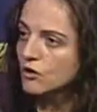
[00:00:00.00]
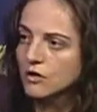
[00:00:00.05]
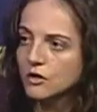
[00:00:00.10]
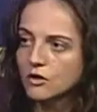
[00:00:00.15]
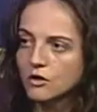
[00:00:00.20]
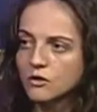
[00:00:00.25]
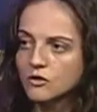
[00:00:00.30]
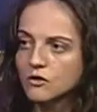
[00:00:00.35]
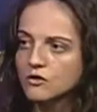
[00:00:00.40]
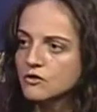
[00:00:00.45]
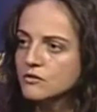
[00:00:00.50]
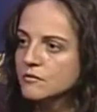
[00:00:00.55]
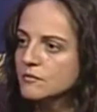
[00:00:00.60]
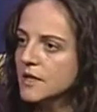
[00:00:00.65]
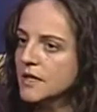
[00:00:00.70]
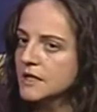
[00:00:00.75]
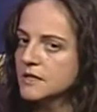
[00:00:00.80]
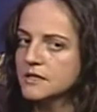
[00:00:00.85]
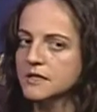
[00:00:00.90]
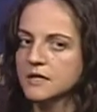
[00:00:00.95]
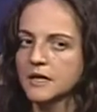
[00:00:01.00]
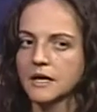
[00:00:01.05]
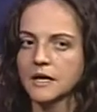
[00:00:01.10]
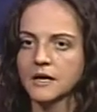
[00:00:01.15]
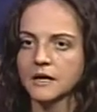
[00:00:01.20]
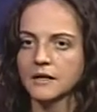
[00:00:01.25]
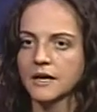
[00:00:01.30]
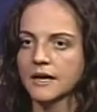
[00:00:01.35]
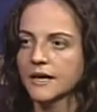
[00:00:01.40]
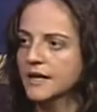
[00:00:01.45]
óleos, bien
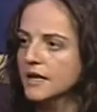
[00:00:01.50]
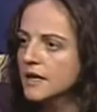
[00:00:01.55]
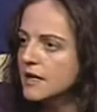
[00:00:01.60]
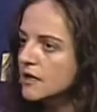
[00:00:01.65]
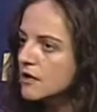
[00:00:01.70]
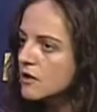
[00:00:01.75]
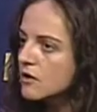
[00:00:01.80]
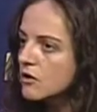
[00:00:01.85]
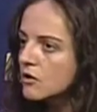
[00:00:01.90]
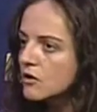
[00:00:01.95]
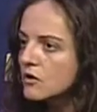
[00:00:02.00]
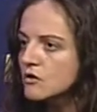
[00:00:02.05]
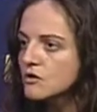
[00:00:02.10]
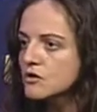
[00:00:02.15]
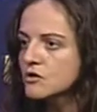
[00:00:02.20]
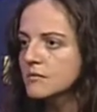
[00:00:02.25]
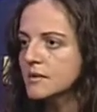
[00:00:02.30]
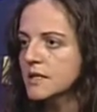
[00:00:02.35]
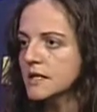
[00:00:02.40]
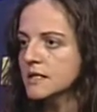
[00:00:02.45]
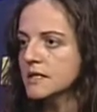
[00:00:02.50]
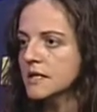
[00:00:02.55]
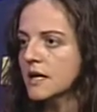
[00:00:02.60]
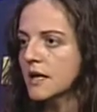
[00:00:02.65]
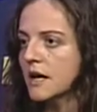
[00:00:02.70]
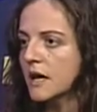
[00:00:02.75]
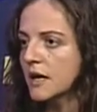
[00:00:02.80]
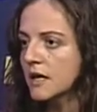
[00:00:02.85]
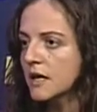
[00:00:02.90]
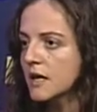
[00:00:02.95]
sean acrílicos, bien sean